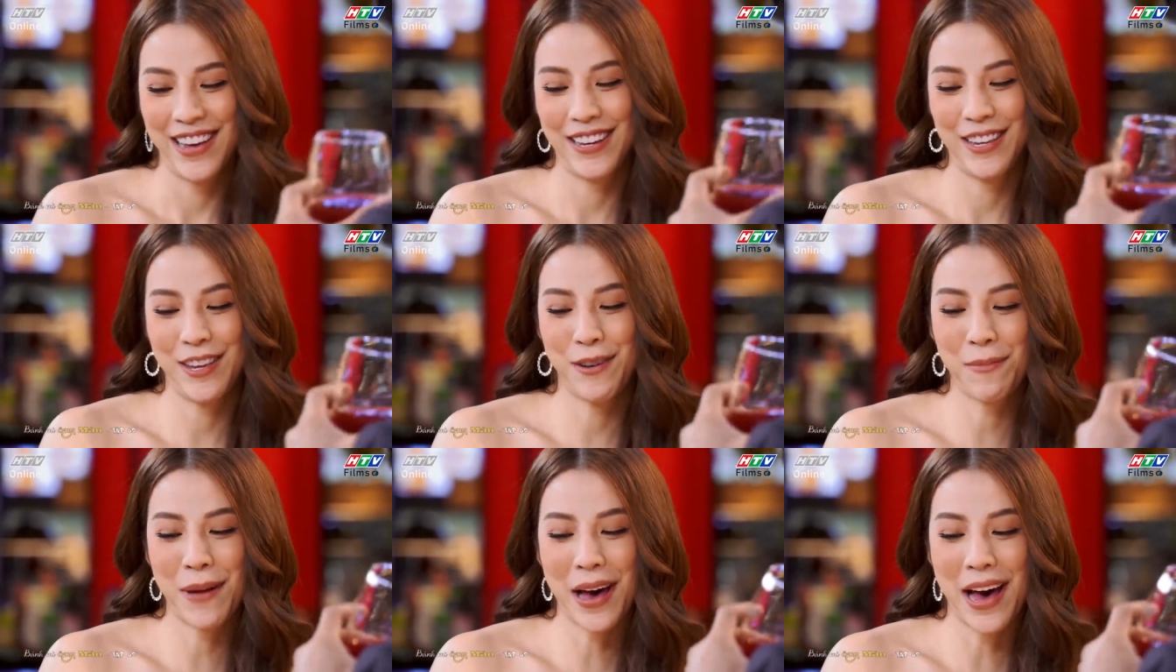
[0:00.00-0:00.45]

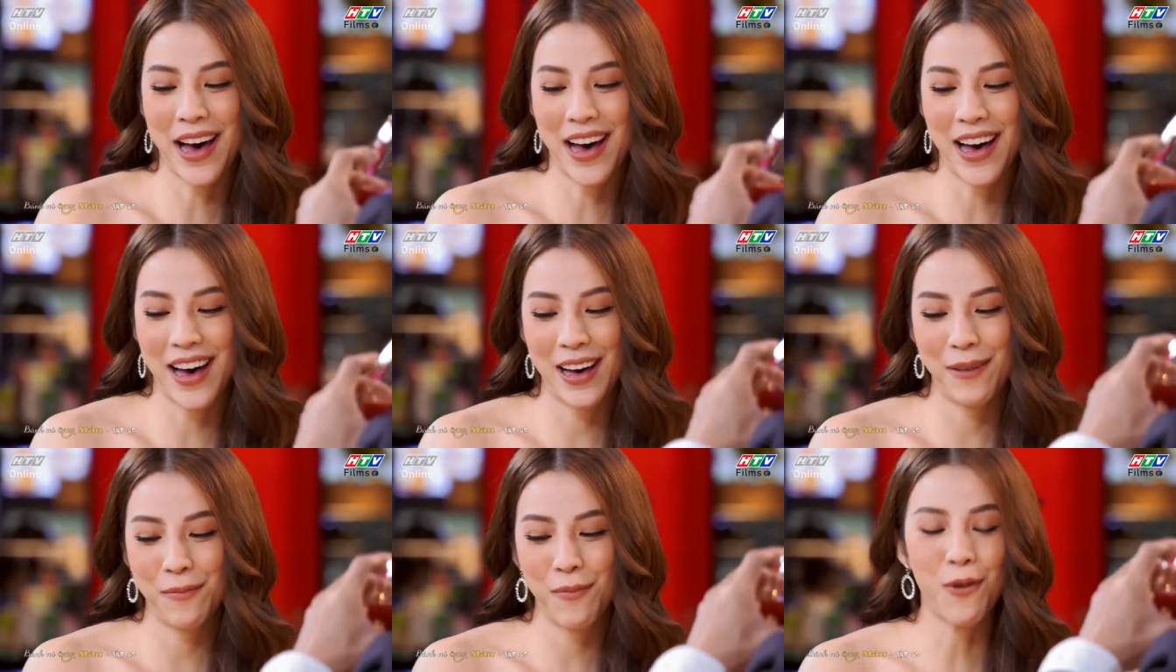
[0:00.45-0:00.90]
Nhưng
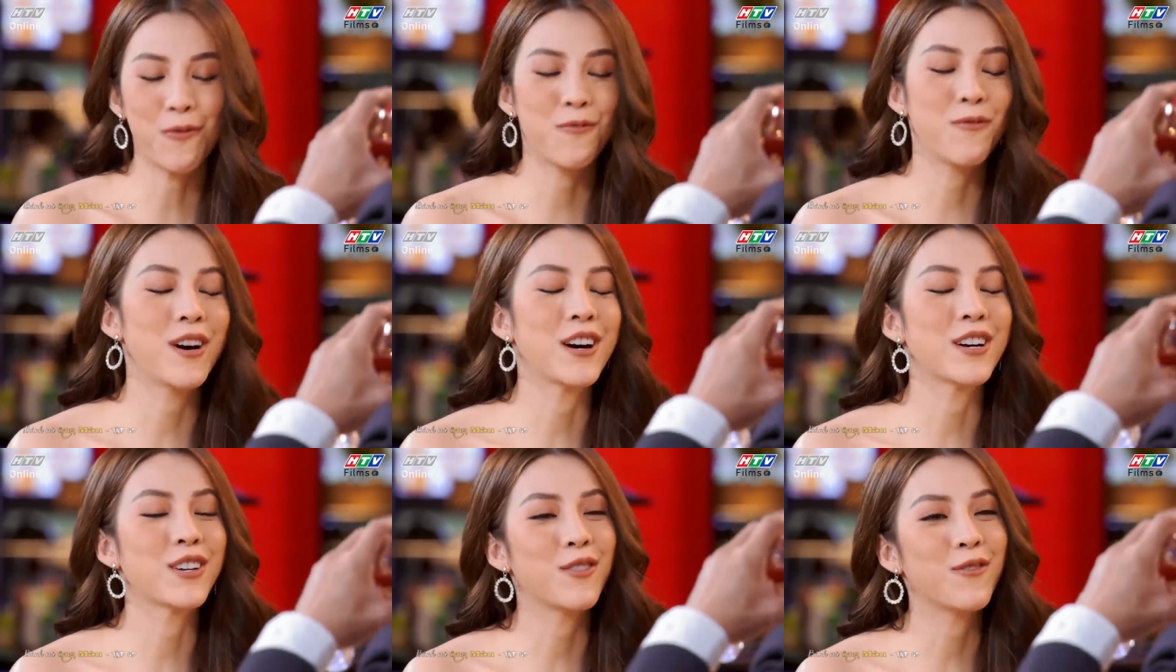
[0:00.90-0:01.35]
mà một
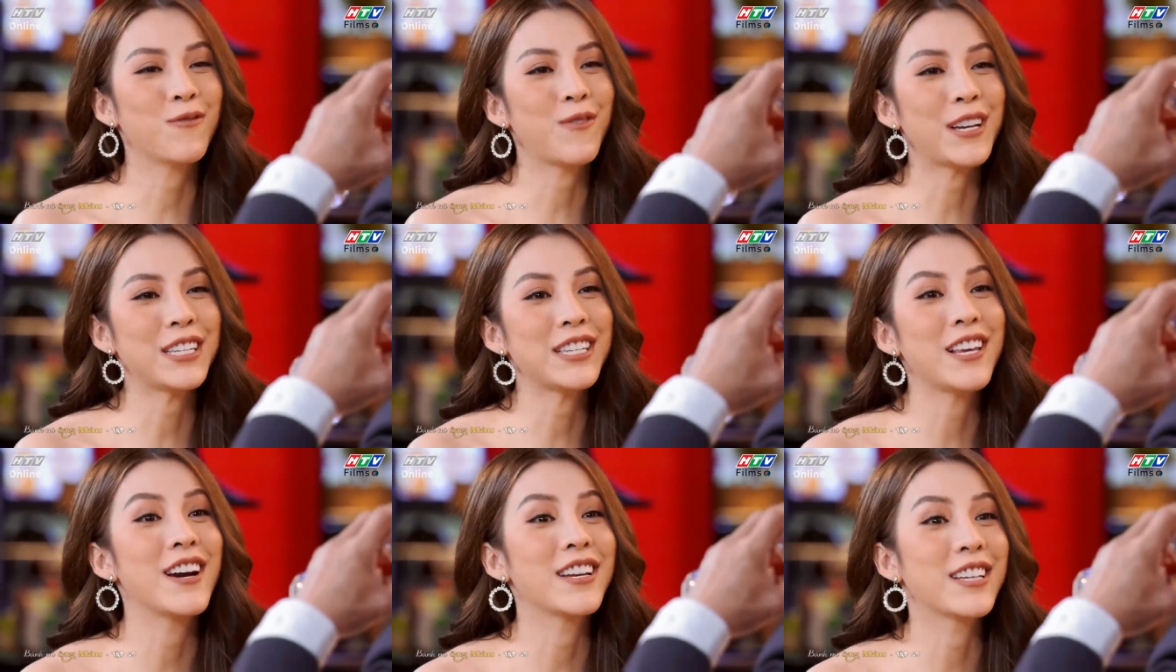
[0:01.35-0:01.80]
phần cũng
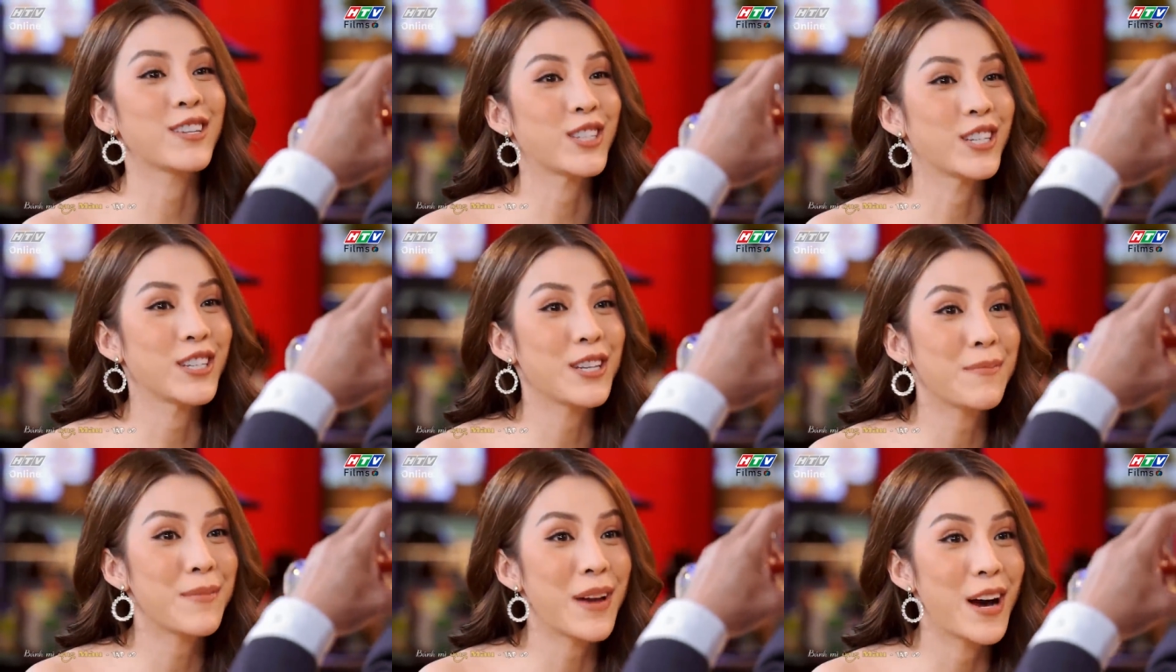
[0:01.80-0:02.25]
phải nhờ vào sự
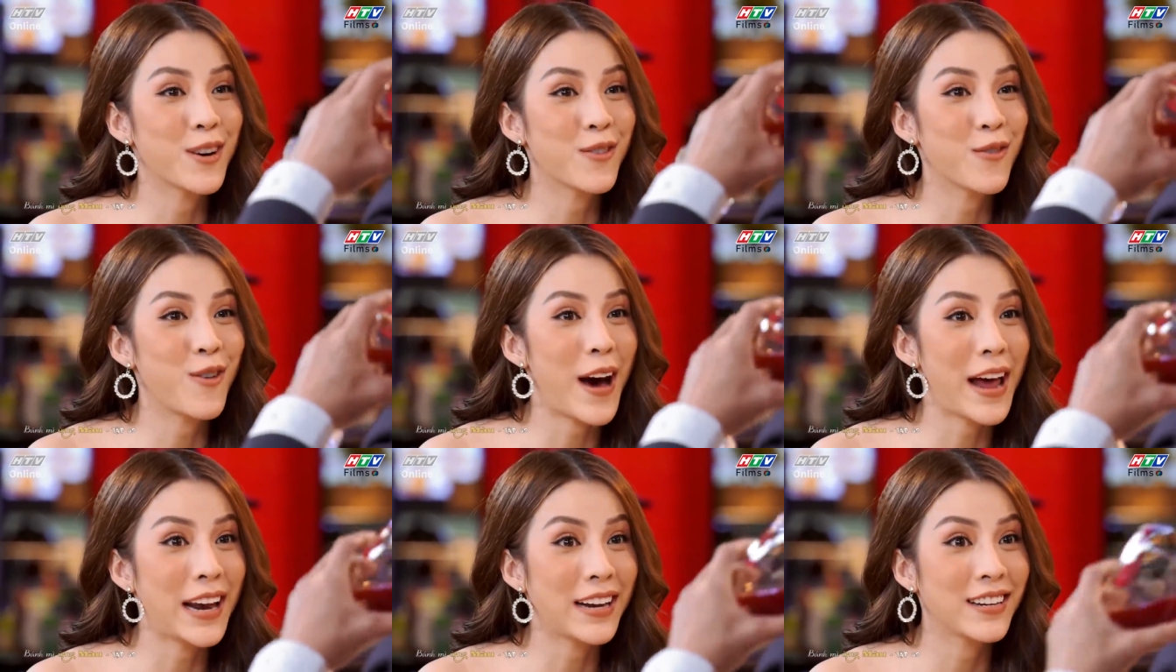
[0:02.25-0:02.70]
giúp đỡ
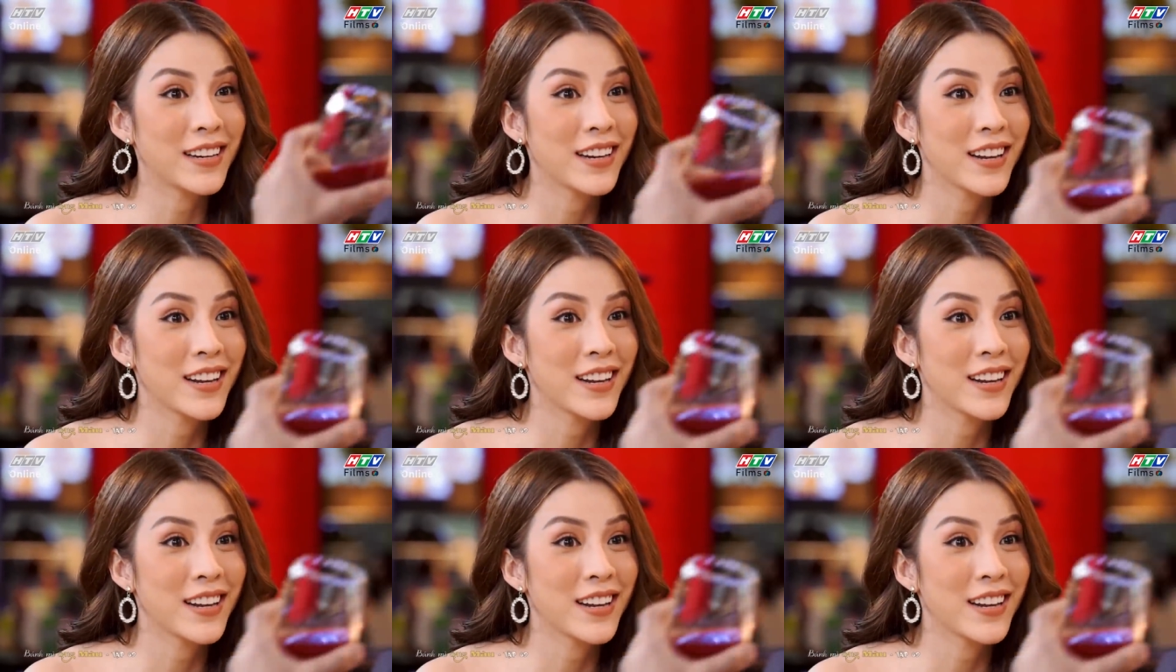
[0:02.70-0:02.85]
của anh